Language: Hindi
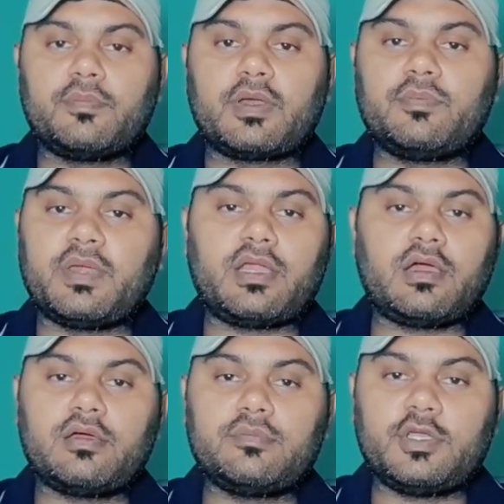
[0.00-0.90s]
पर मेरा
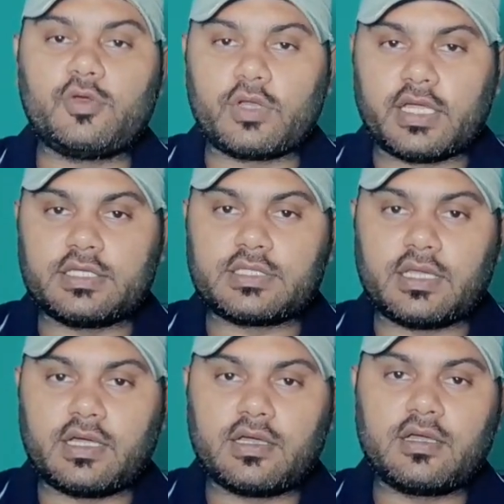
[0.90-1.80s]
वीडियो नहीं
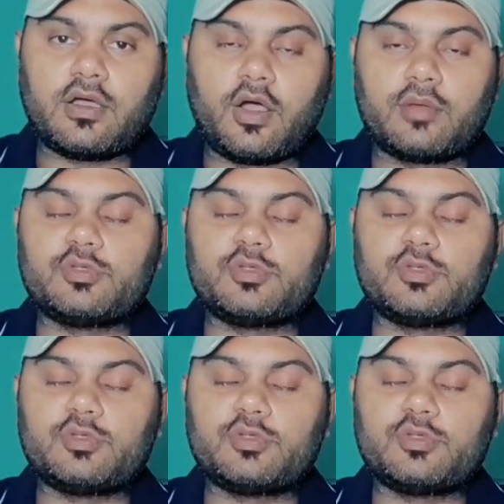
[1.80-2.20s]
चला और